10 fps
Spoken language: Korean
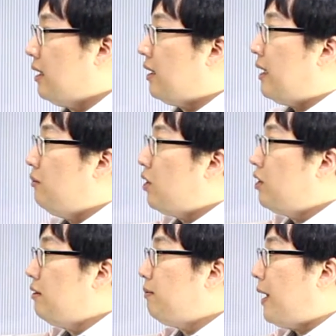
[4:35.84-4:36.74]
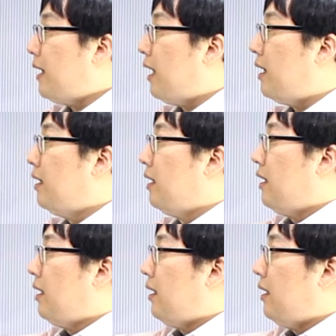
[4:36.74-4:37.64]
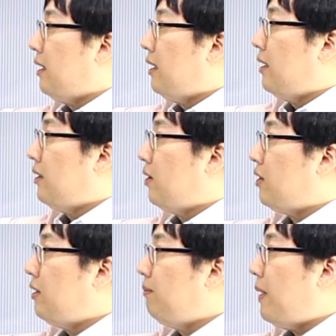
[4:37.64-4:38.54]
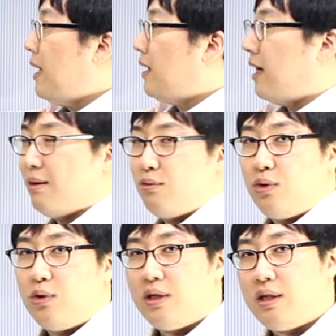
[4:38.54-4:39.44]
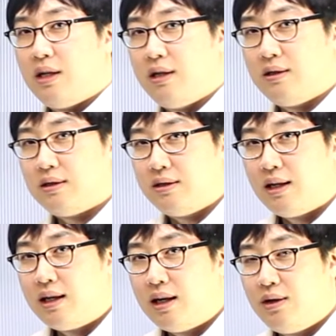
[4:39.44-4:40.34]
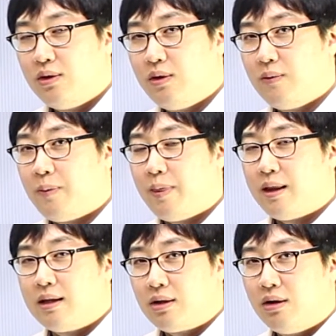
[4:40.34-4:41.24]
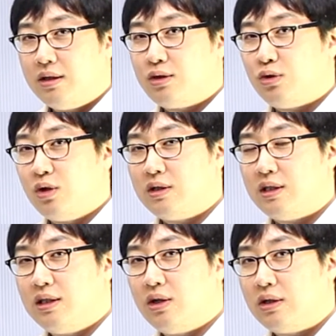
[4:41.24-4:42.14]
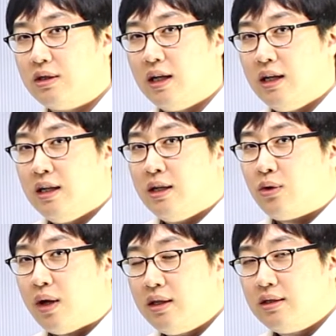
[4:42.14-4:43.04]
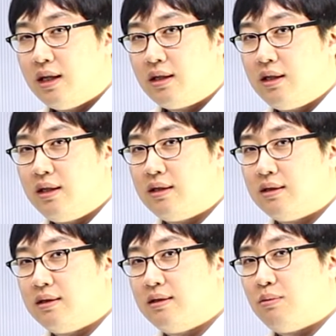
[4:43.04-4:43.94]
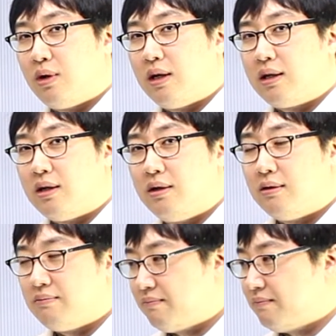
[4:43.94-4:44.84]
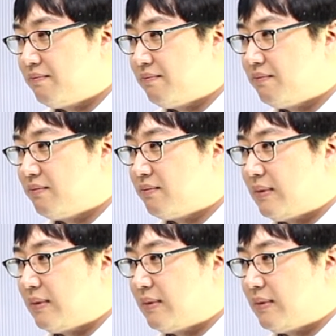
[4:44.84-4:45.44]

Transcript: 남성은 파랑, 아, 여성은 빨강. 아, 물론 이렇게 그 색깔로 성을 규정 짓는 것은 굉장히, 음, 뭐랄까요. 음,